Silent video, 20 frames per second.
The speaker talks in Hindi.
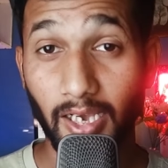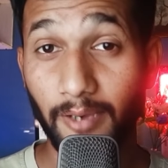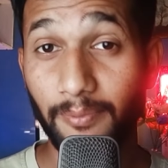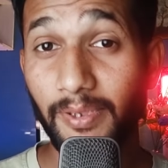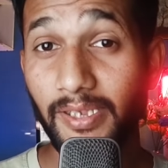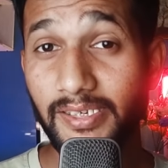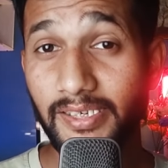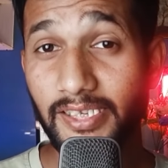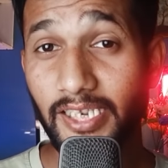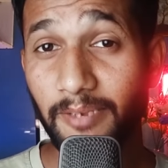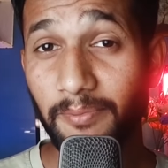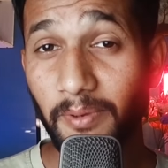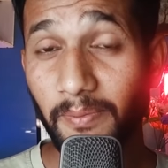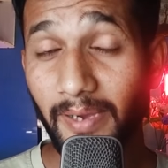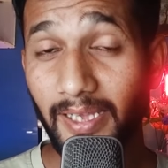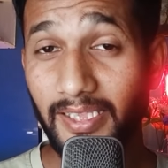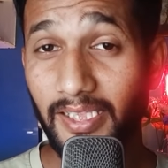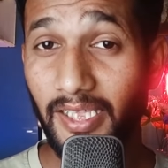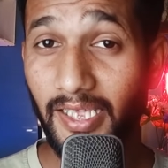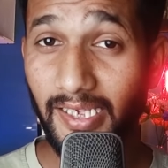अभी जितनी भी
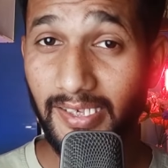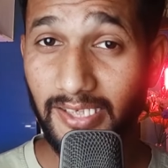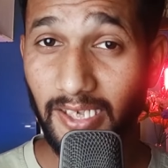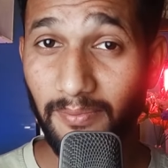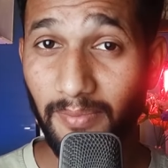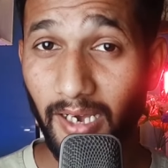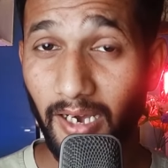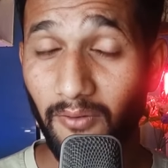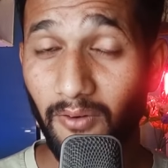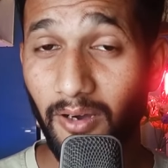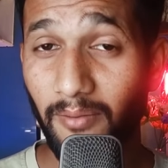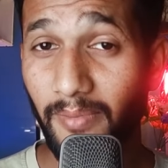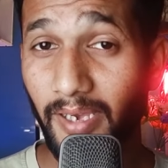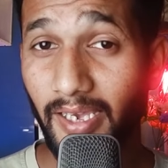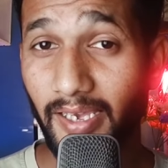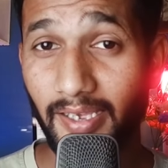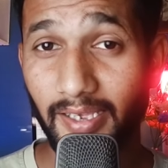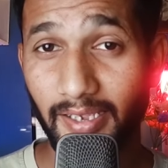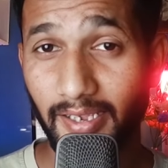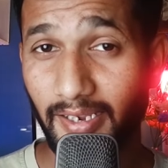बातें ये सब हवा
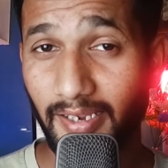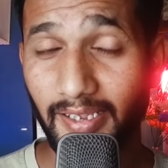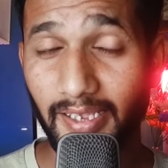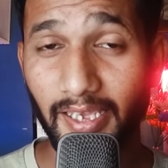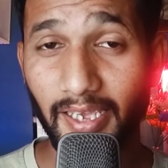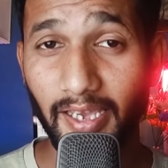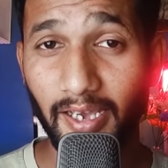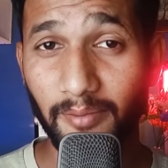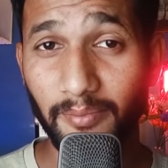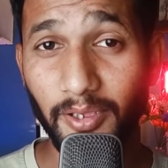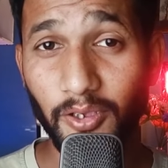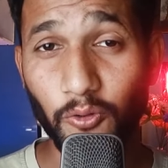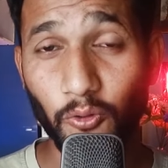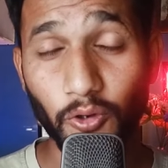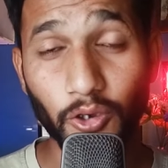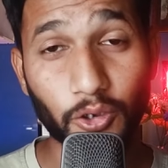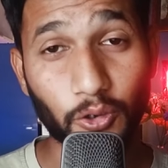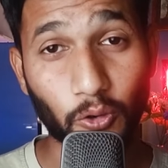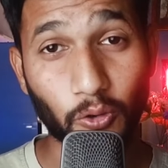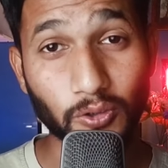में इनके अभी
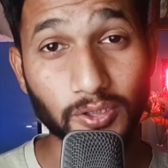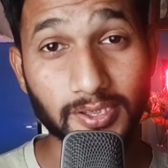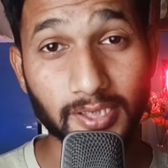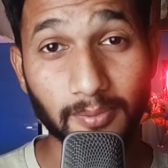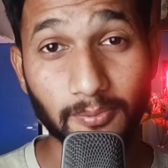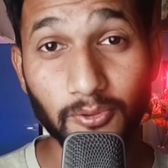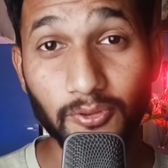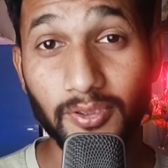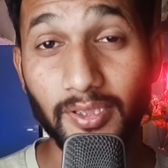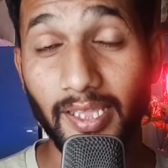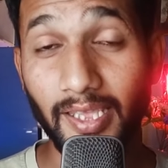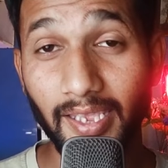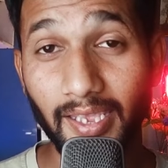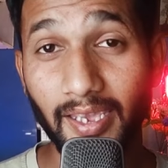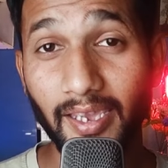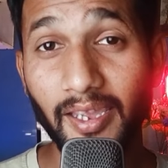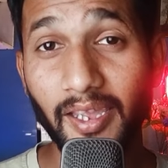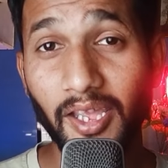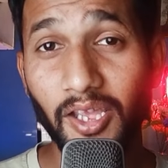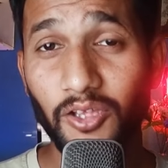कोई ठोस सबूत
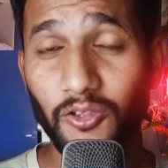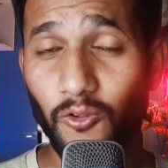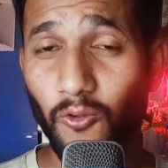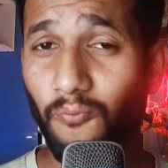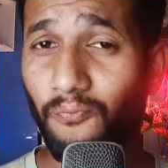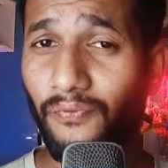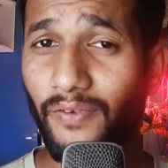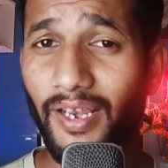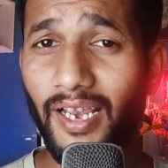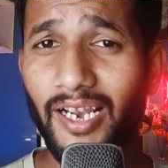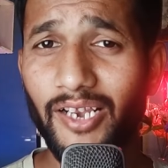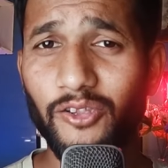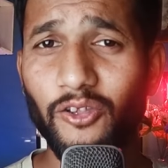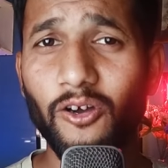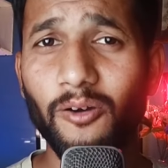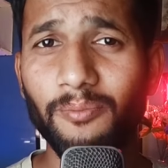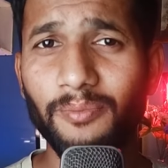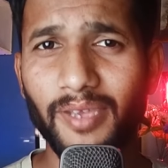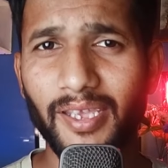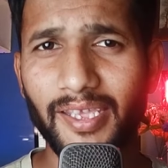नहीं है तो फिलहाल तो
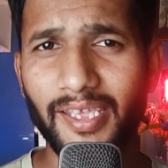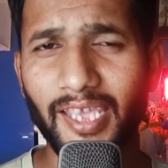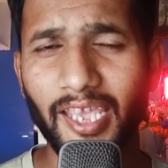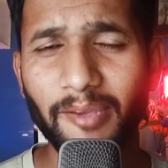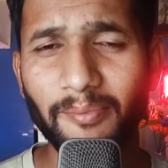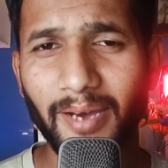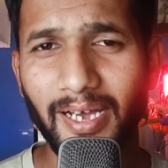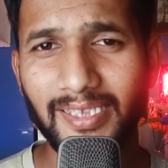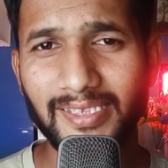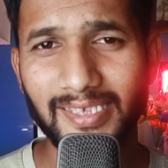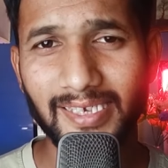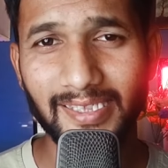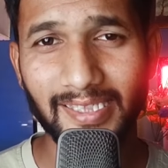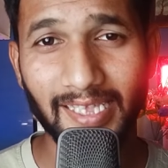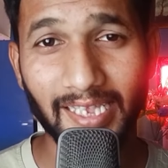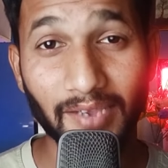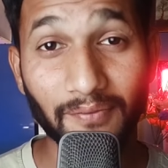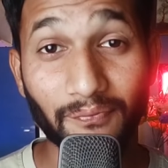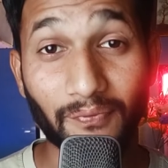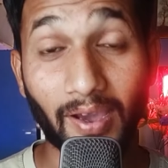हम यही मान
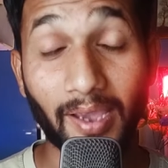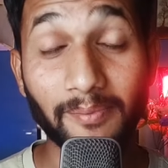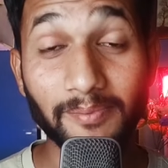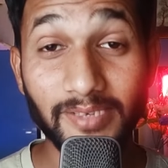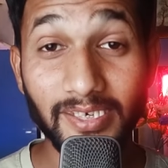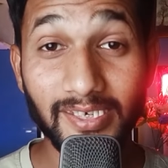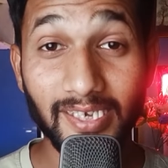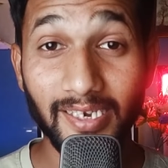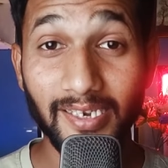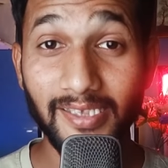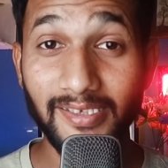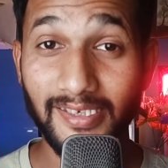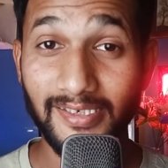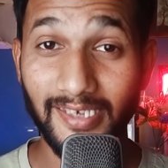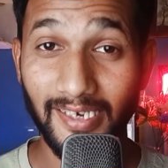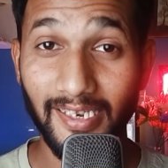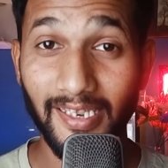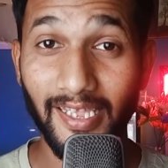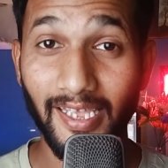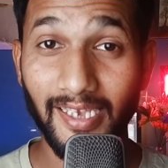सकते हैं कि फाइव जल्दी से
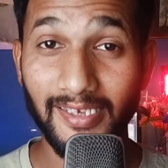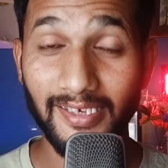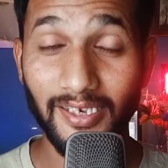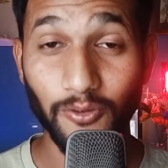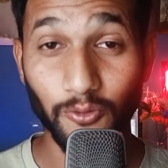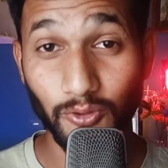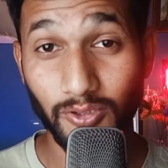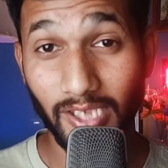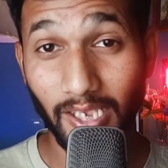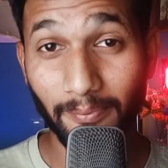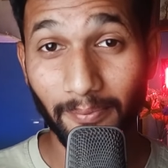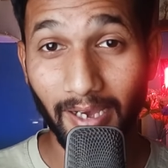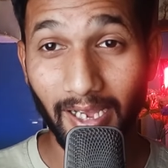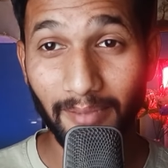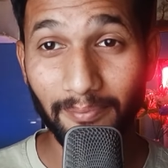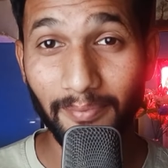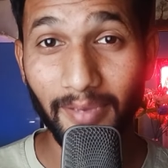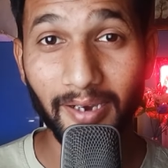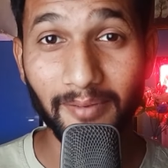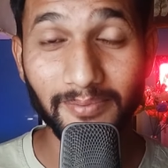जल्दी आ जाए उसके
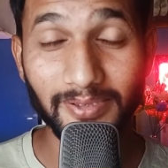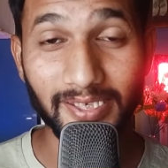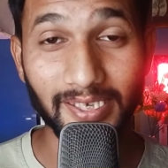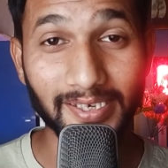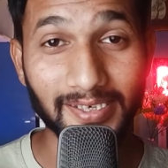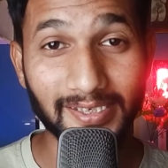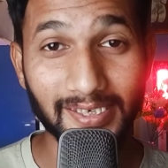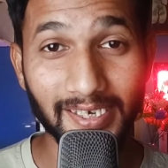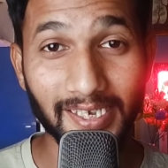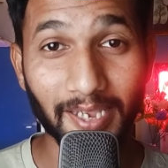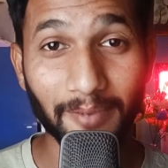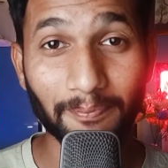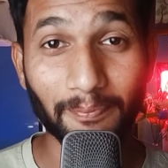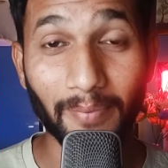बाद में हम सिक्स की